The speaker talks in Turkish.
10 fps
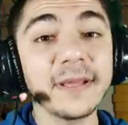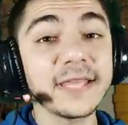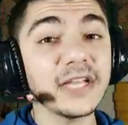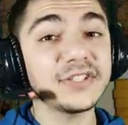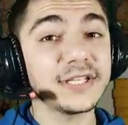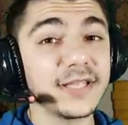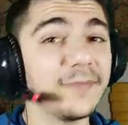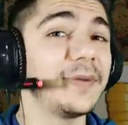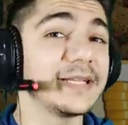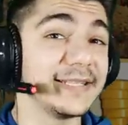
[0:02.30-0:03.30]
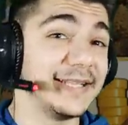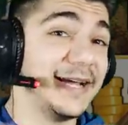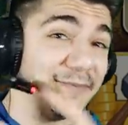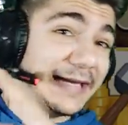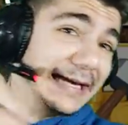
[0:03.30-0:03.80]
Ama gerçekten bakın
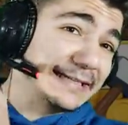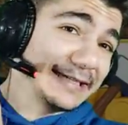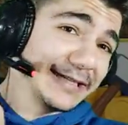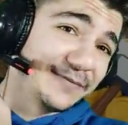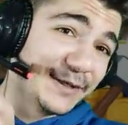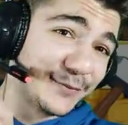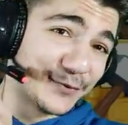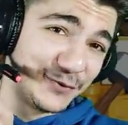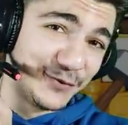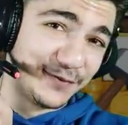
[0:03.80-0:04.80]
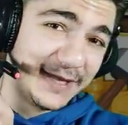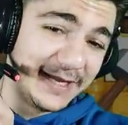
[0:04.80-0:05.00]
ama gerçekten benim suçum